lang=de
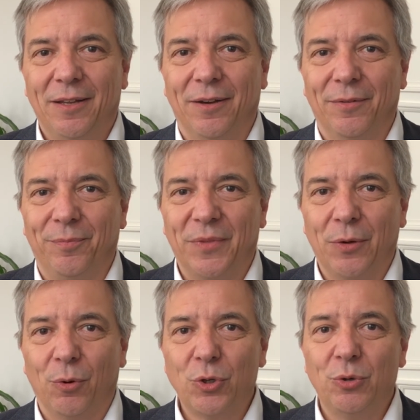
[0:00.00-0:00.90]
Ähm, die
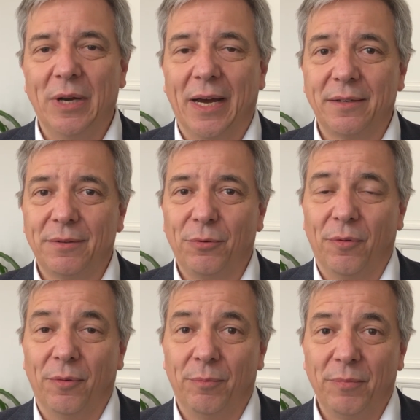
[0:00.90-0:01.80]
Hochschule hat
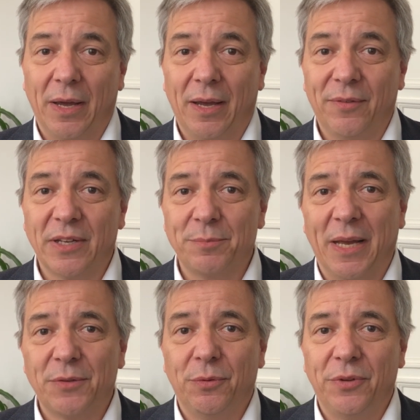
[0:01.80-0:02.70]
vor etwas mehr
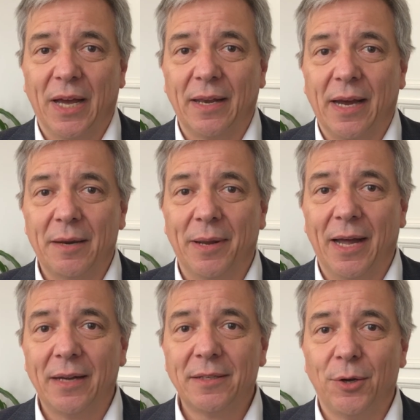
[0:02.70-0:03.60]
als fünf Jahren gerade mal
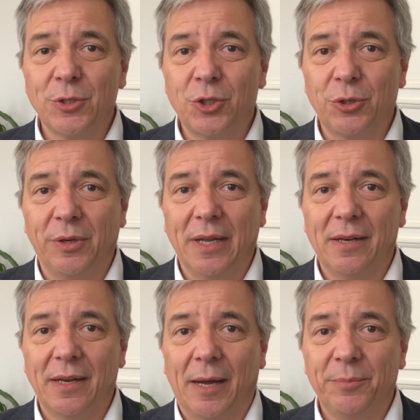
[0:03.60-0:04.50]
8000
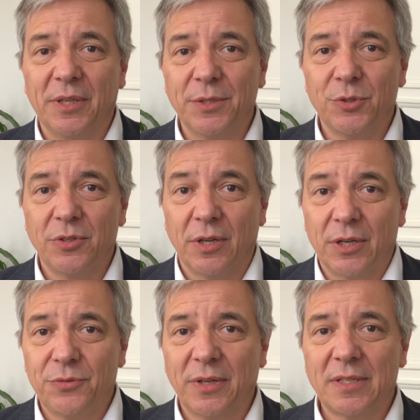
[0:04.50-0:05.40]
Studierende gehabt, inzwischen sind
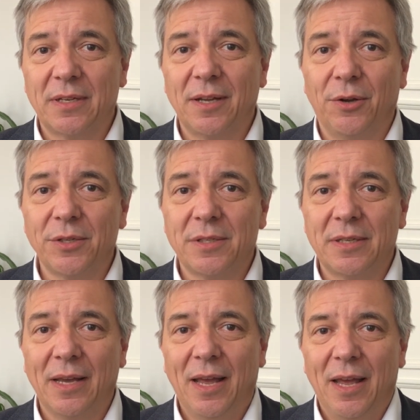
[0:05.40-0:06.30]
es 14.000.
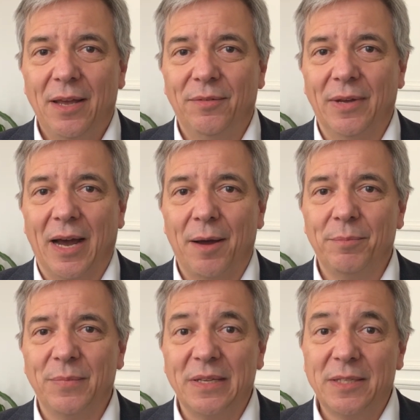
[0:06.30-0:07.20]
Wir
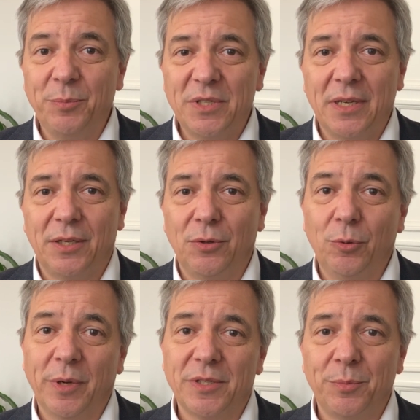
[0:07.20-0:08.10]
haben 70,
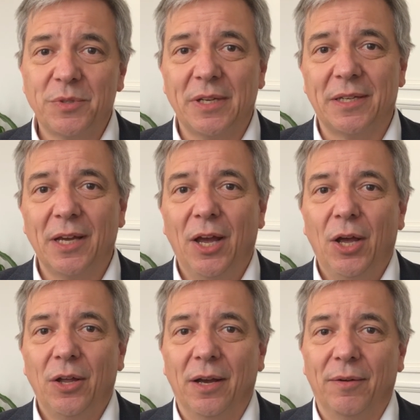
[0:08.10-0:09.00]
über 70
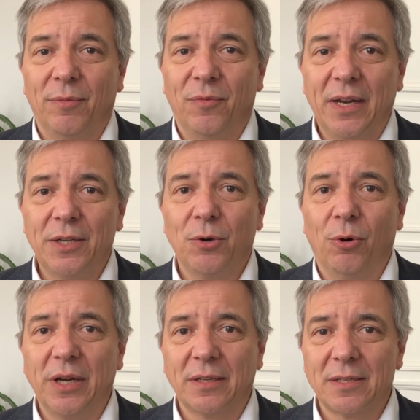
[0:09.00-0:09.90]
äh, wirklich
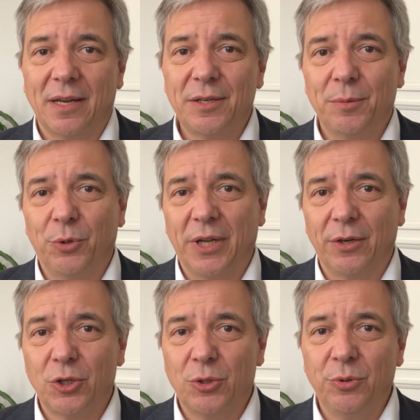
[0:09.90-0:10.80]
hochinteressante
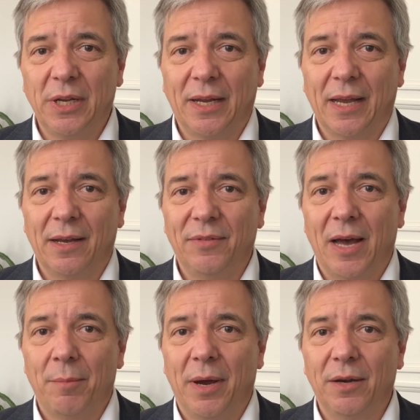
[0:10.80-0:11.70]
moderne Studiengänge. Wir
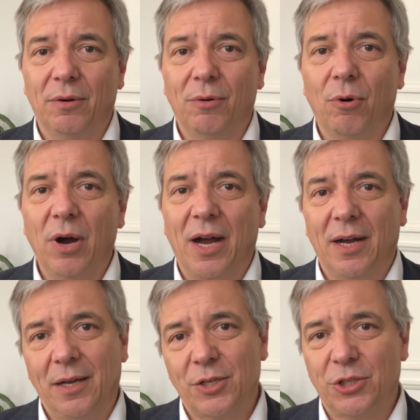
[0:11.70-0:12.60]
haben eine hoch
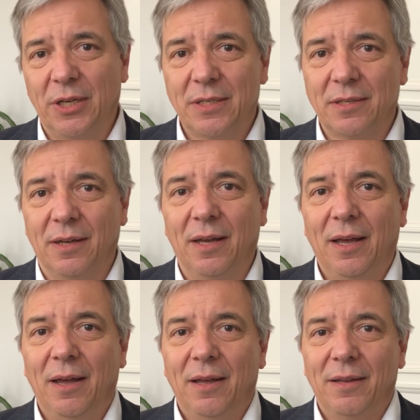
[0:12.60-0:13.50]
engagierte
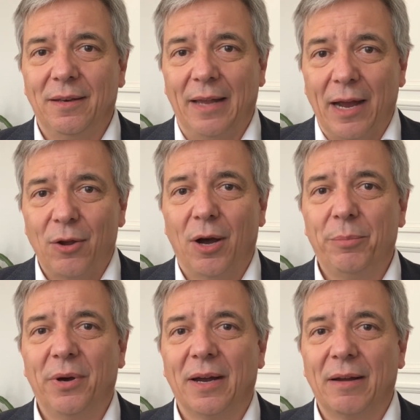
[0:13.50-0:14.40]

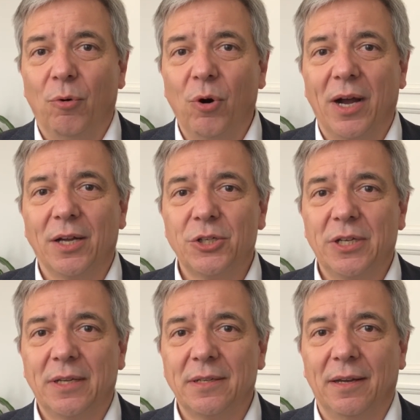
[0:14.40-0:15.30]
Lehrkörper, hoch
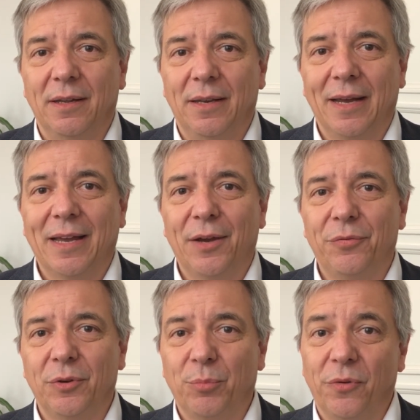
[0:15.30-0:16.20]
engagierte
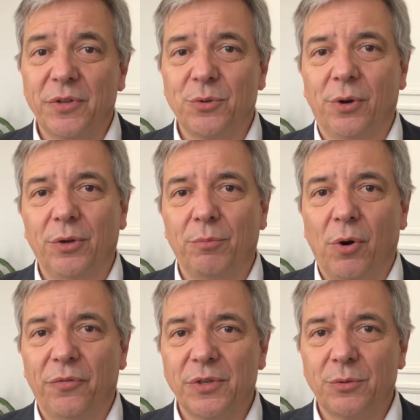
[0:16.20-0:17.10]
Lehrkräfte, Professorinnen und
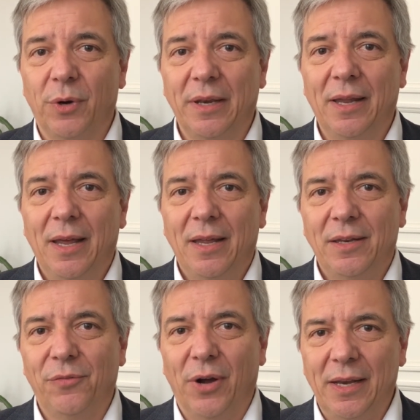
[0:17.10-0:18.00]
Professoren,
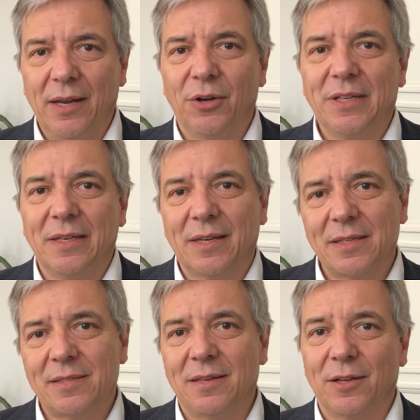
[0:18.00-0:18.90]
die vor allen Dingen auch die
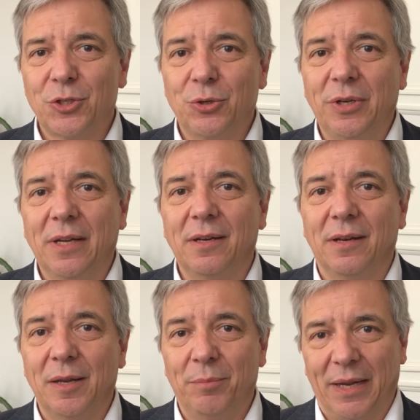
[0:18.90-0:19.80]
Interessen der
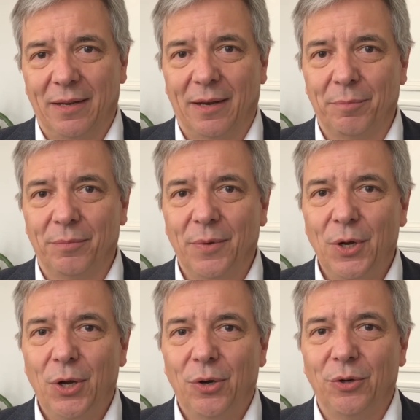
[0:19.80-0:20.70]
Studierenden im Blick haben.
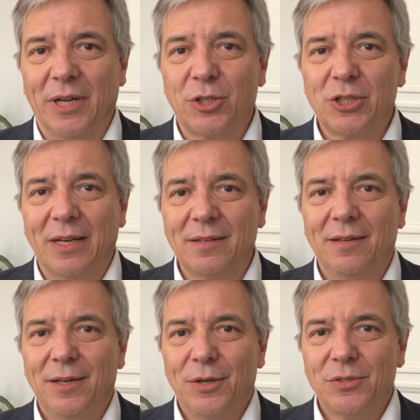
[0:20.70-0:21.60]
Und als Stadt
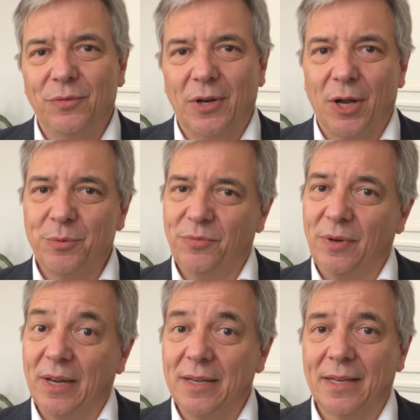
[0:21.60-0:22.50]
sind wir, glaube ich,
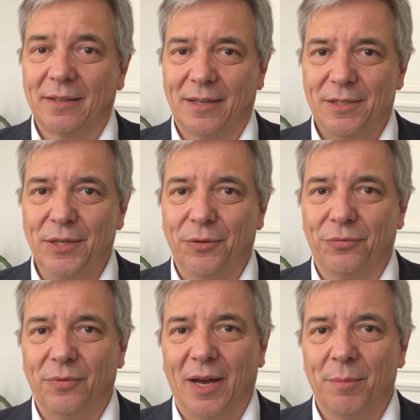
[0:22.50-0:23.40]
wirklich
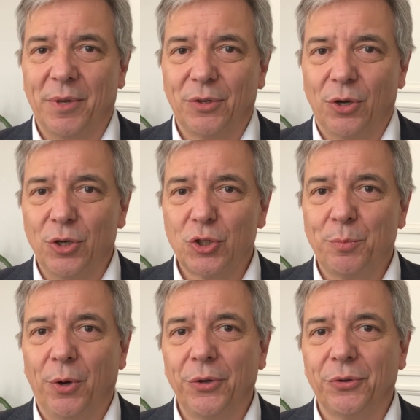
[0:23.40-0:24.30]
attraktiv. Wir haben ein tolles
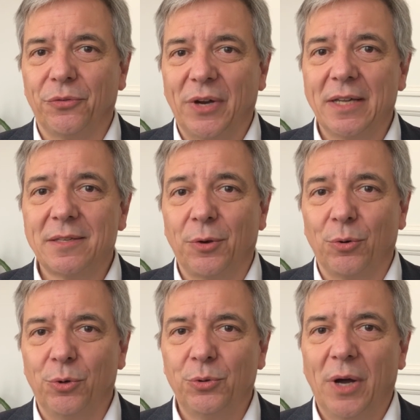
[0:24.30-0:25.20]
Sport- und Freizeit- und
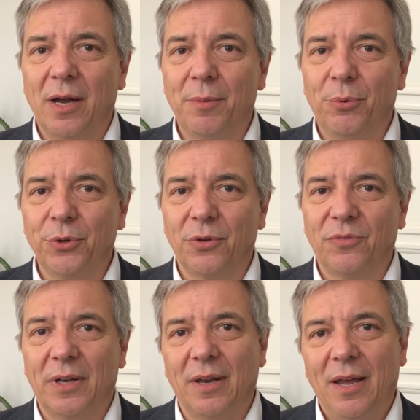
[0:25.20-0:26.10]
Kulturangebot und
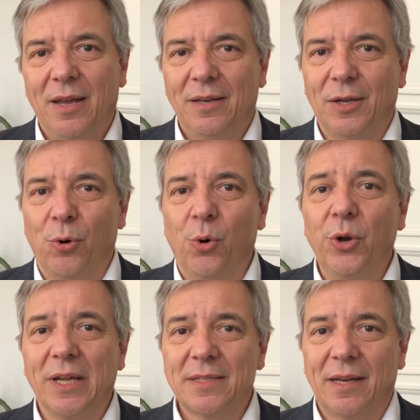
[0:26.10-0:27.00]
wenn die
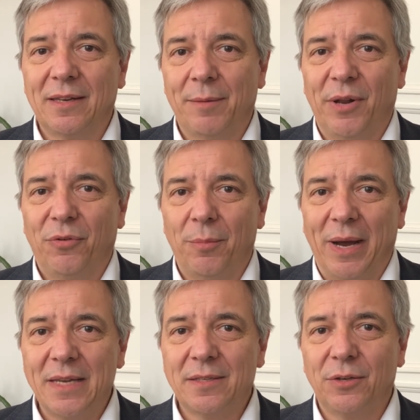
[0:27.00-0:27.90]
Corona-Zeiten einmal
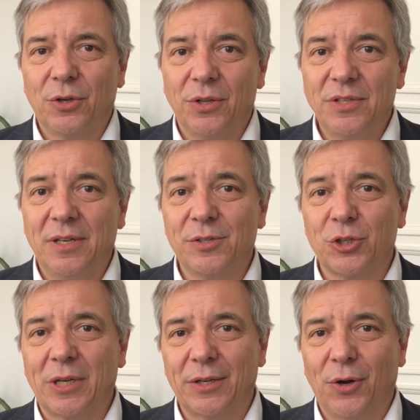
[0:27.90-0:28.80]
vorbei sind, können Sie diese
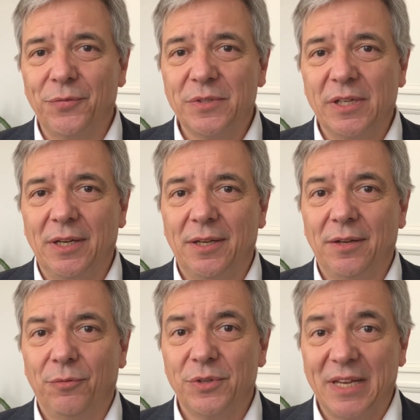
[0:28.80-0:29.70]
Stadt hoffentlich
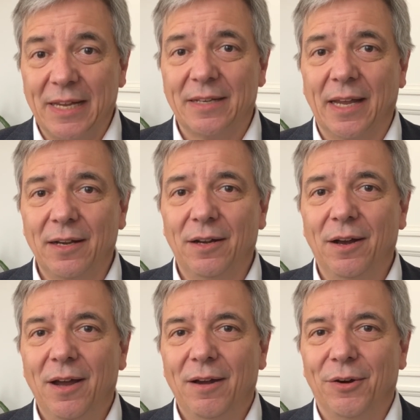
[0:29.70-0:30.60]
für sich entdecken
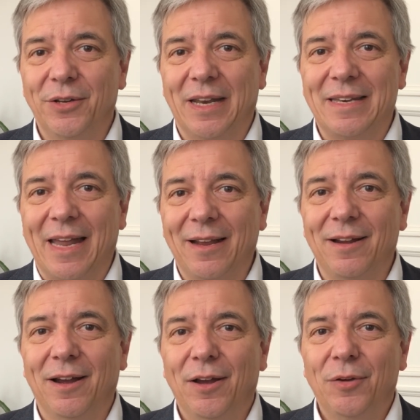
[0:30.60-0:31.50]
und
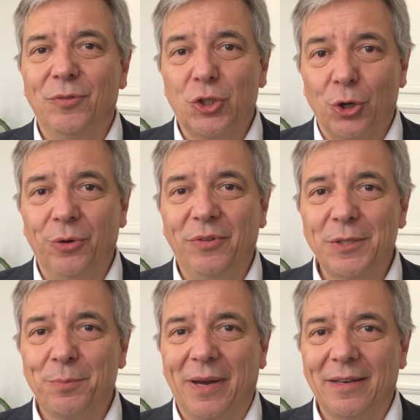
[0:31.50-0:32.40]
entdecken, wie schön
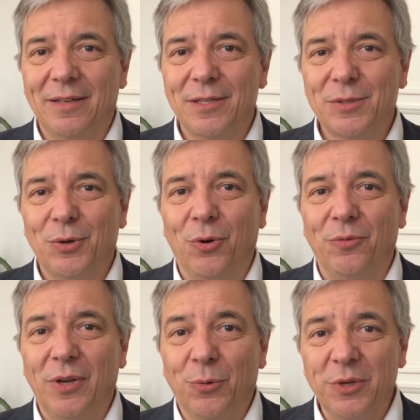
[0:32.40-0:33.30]
Wiesbaden ist
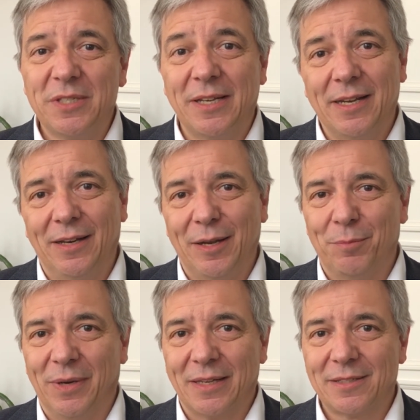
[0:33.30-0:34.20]
und wie gut es sich hier
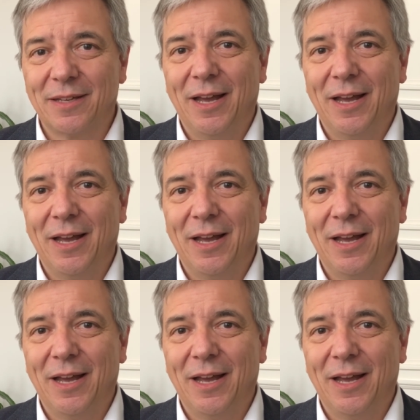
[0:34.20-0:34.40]
leben lässt.